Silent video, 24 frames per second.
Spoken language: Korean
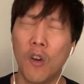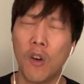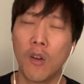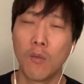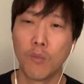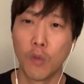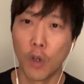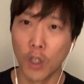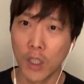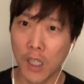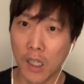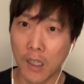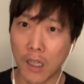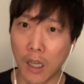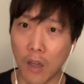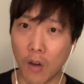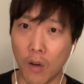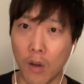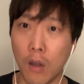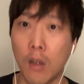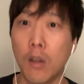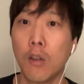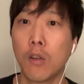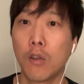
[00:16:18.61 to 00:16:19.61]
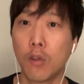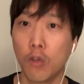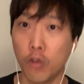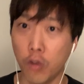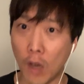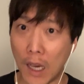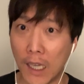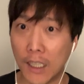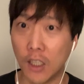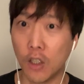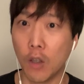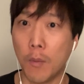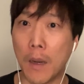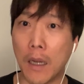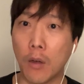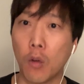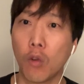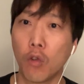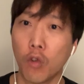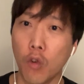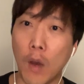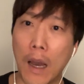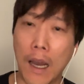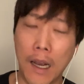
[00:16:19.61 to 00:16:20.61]
무엇일까요? 수학이죠. 바로
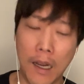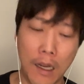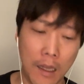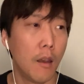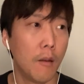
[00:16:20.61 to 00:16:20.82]
수학.